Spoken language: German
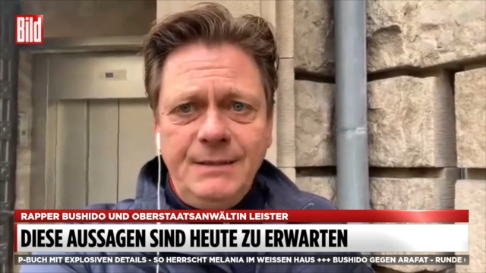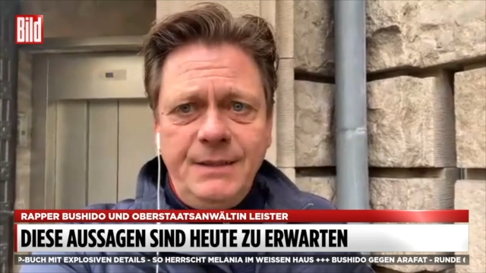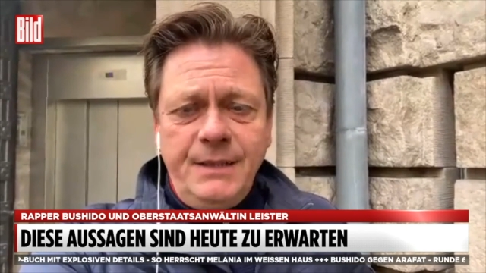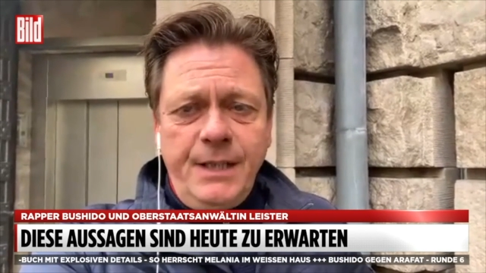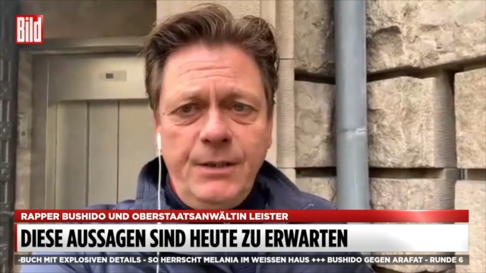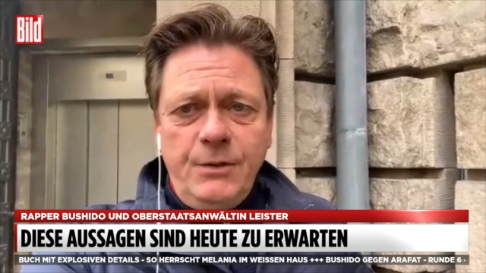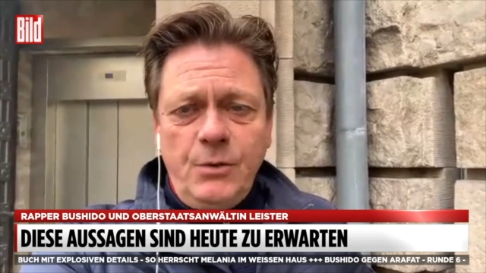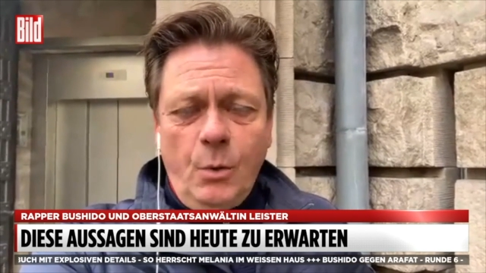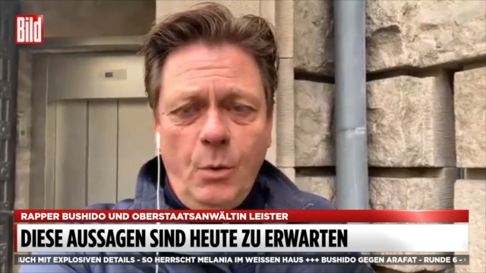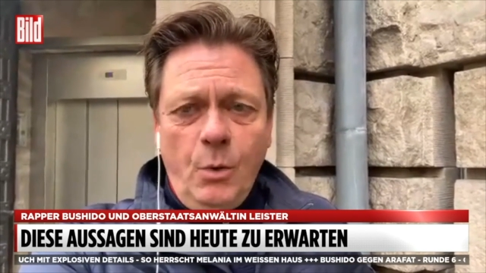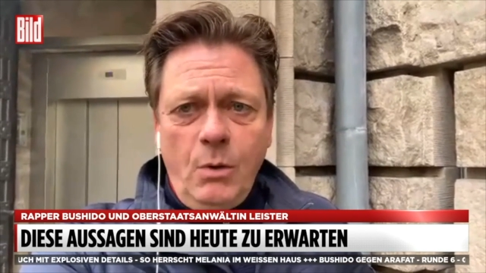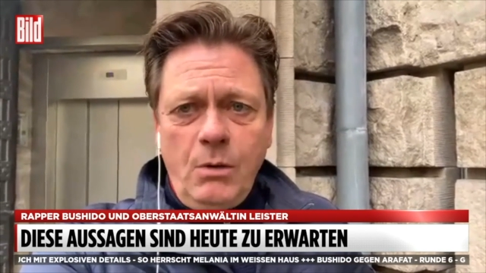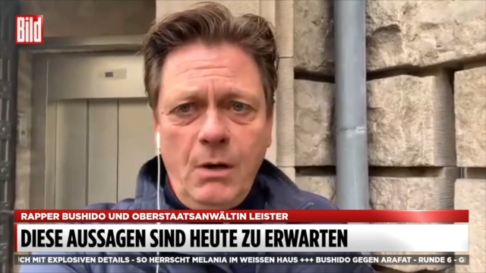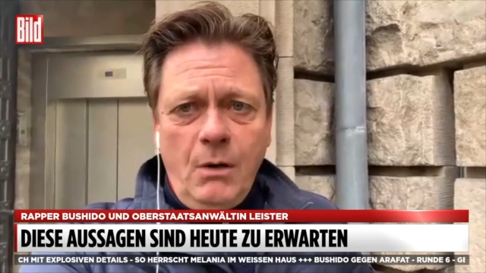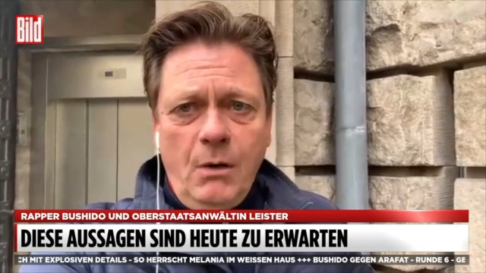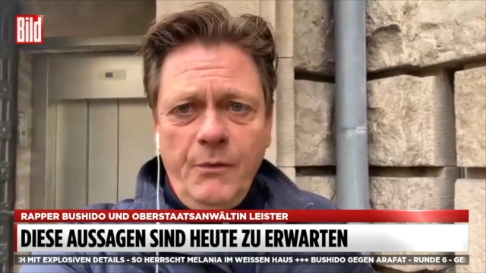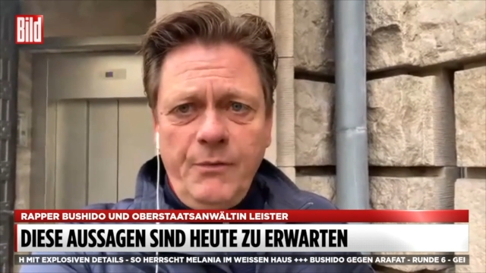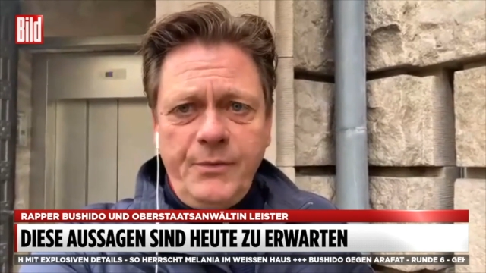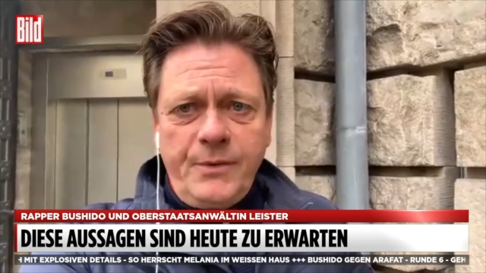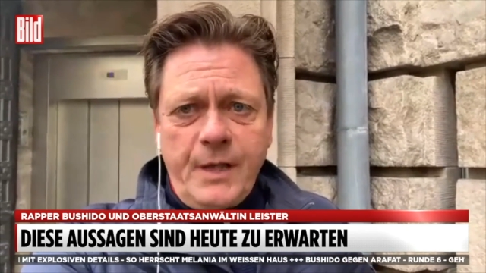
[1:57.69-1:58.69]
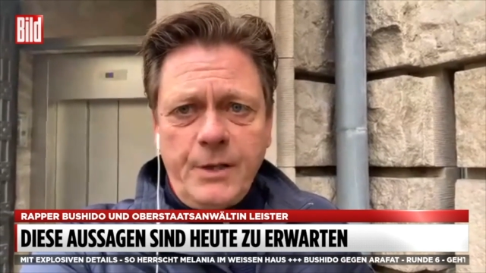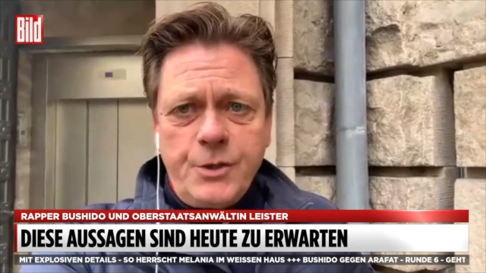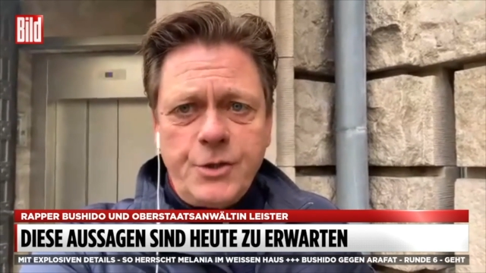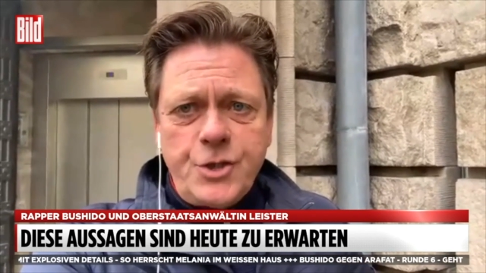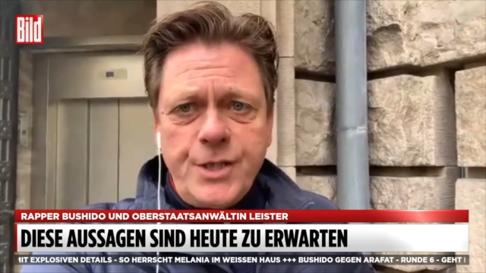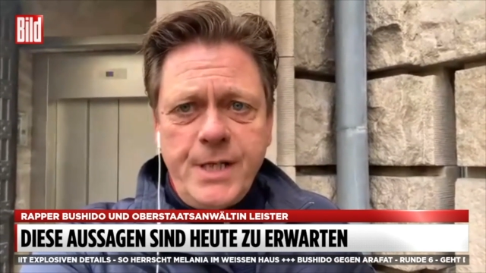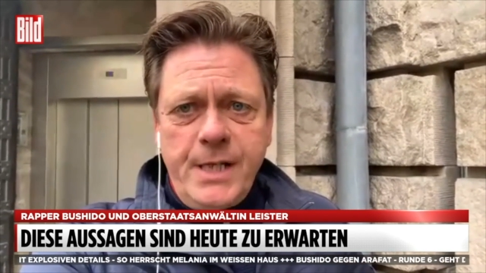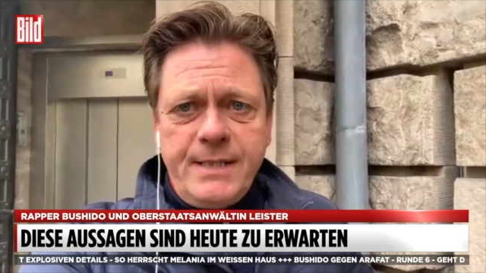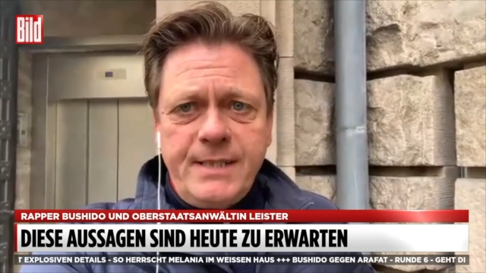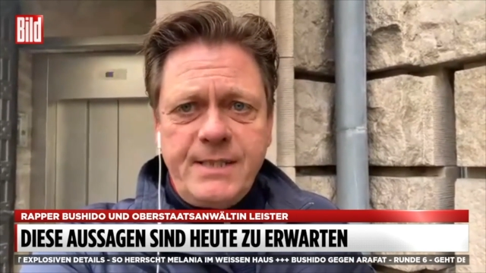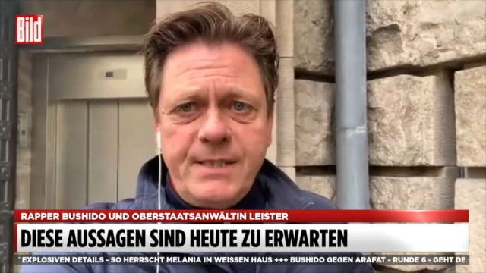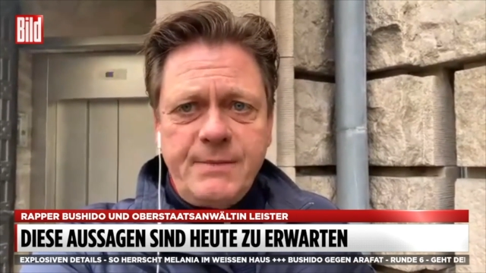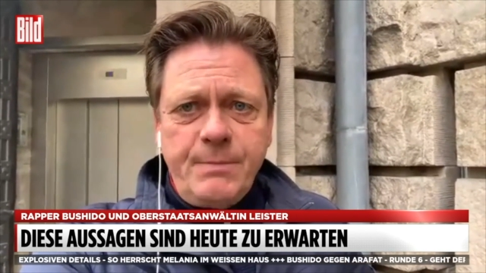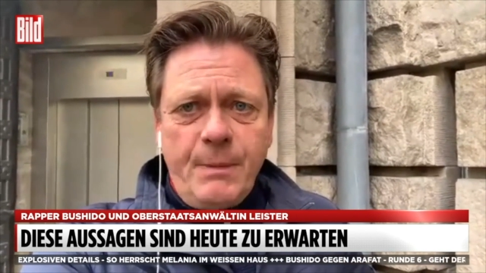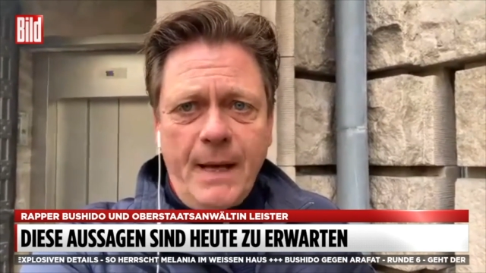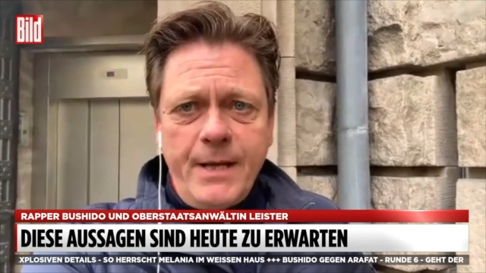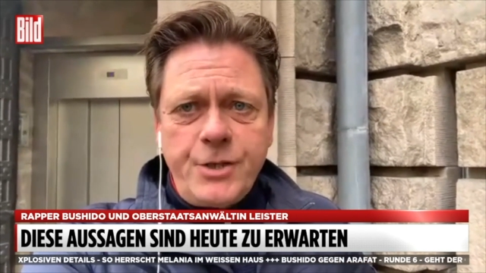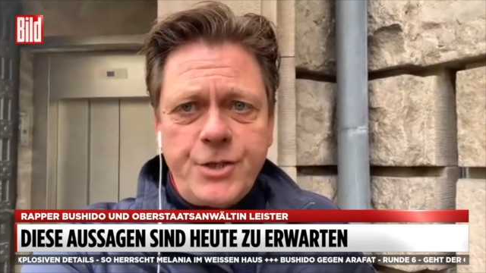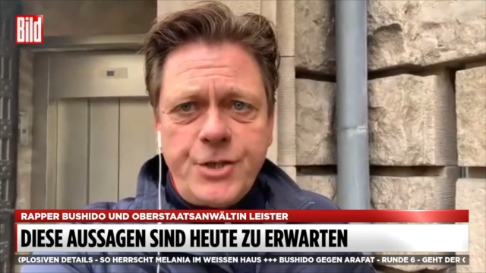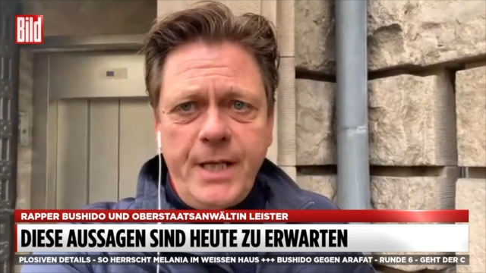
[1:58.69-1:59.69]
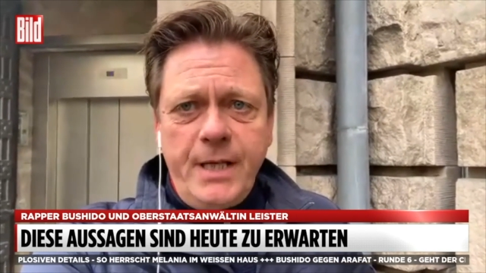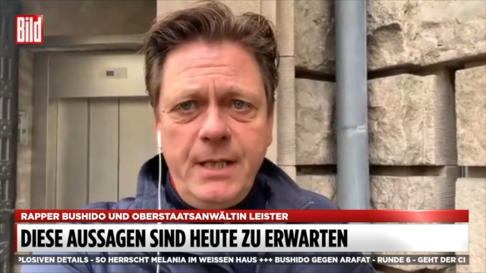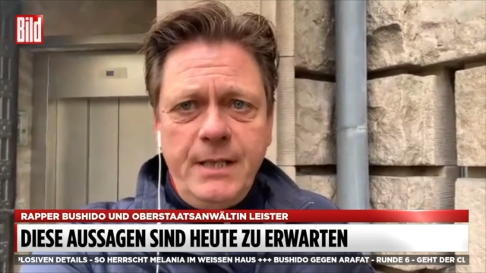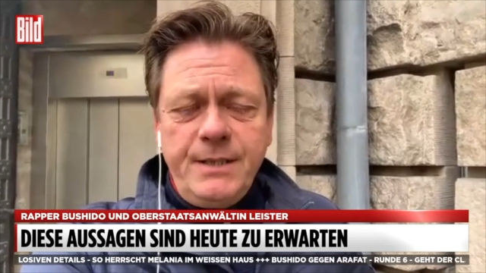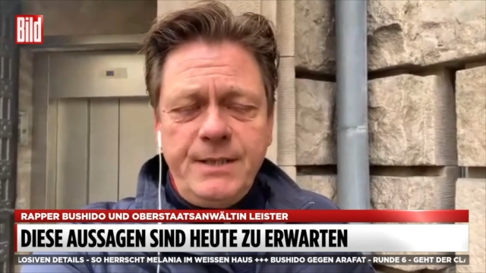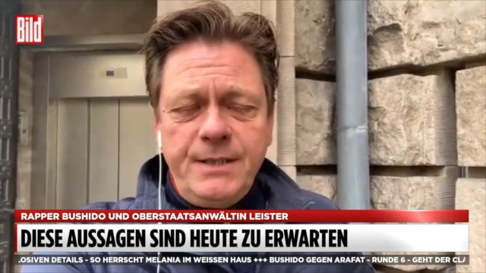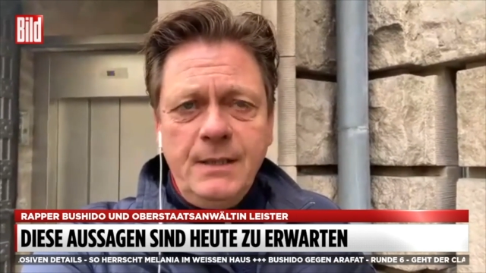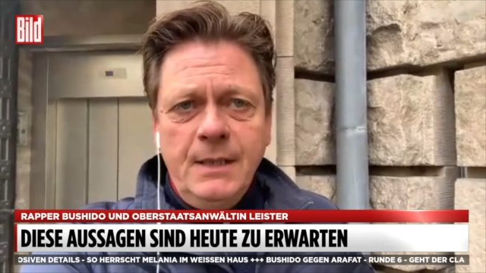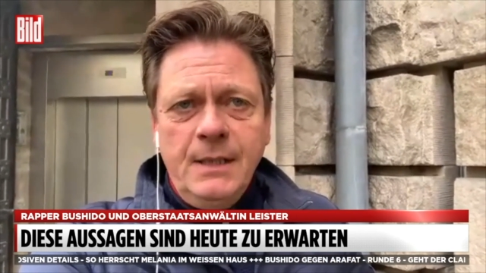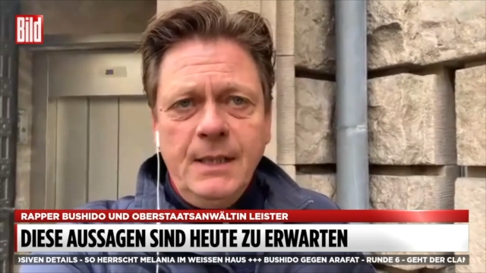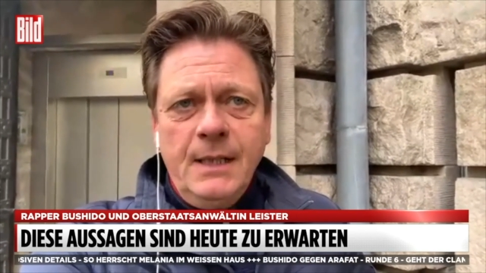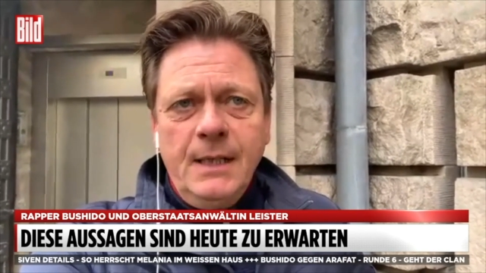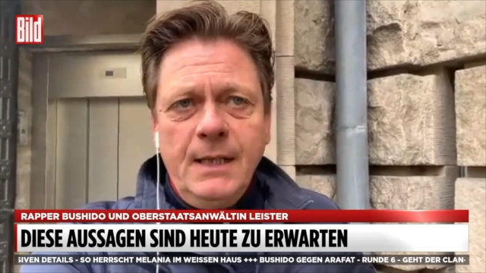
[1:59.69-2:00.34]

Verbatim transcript: Die geht hoch auf ganz schnell zweistellig.